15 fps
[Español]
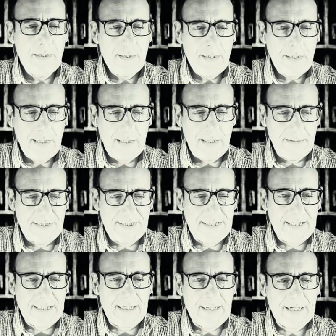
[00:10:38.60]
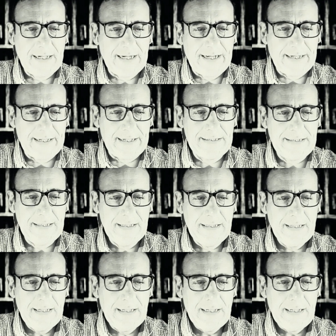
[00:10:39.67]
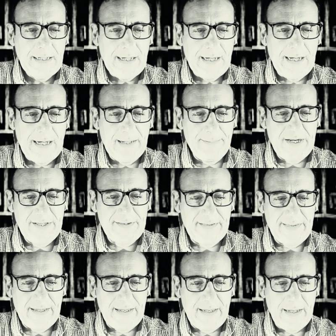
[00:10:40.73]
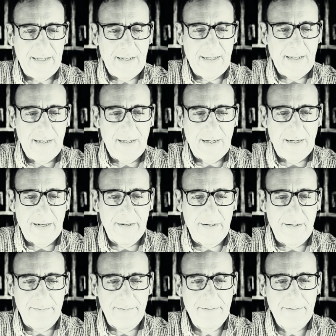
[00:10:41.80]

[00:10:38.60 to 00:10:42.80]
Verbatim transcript: en dicha carreta a la plaza de Greve